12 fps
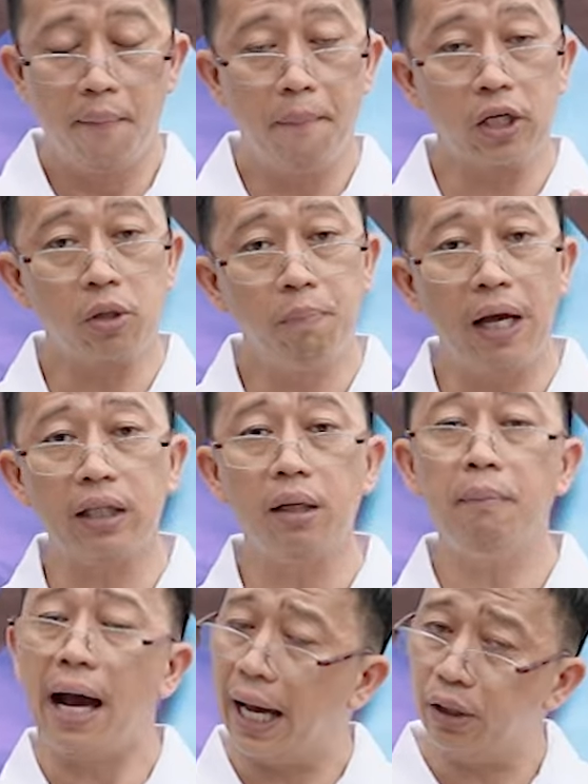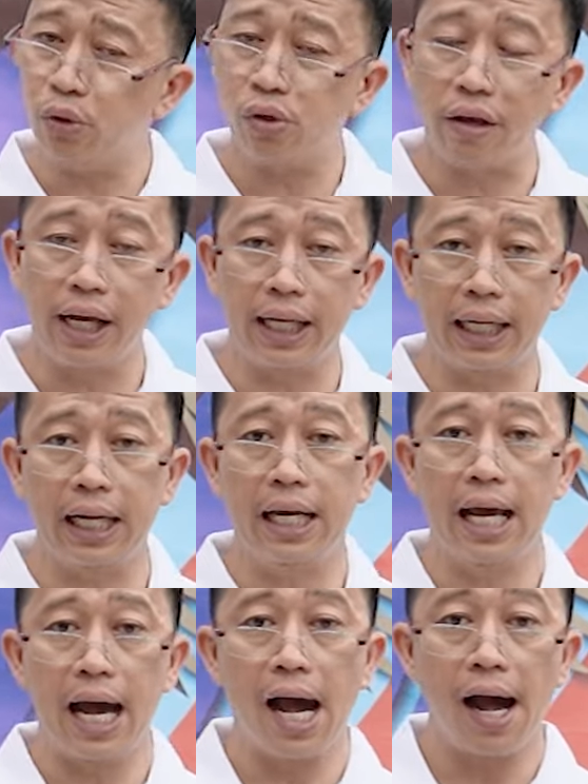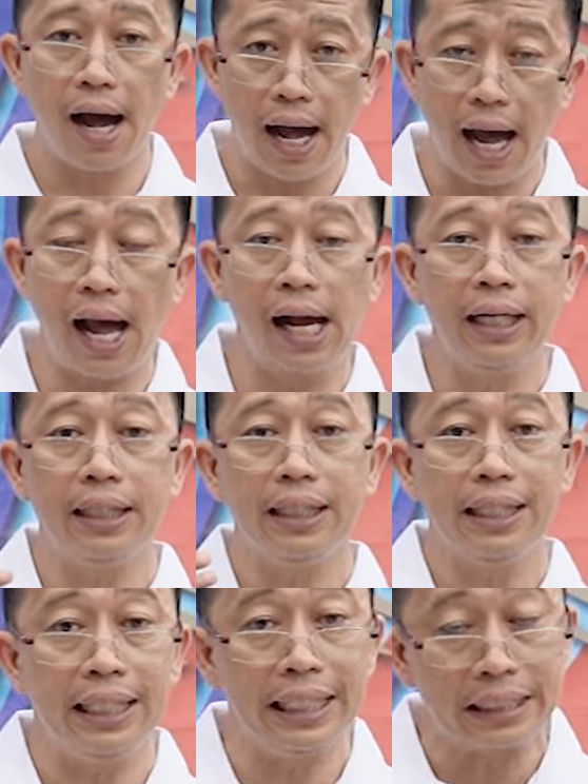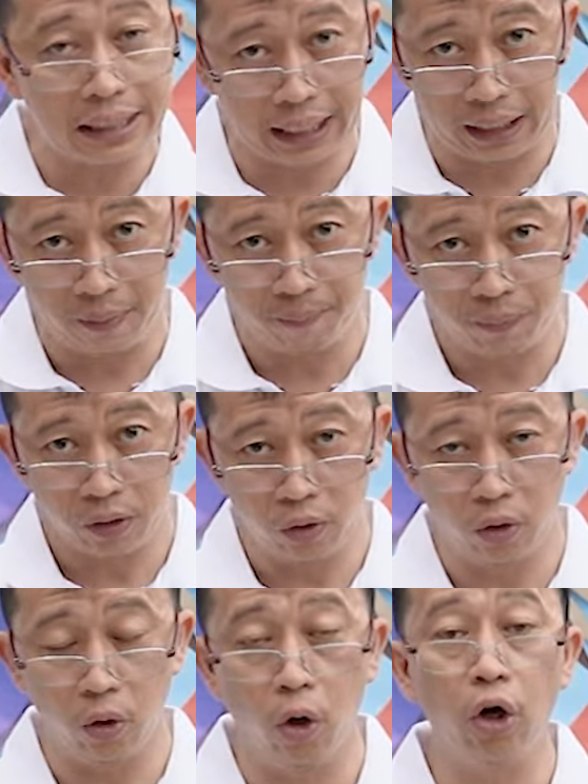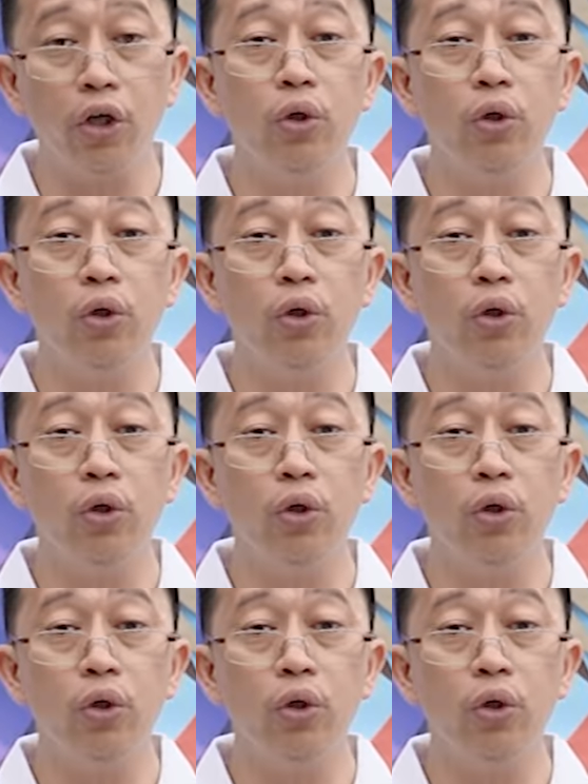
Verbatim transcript: Much better maayos nga rin ang EC or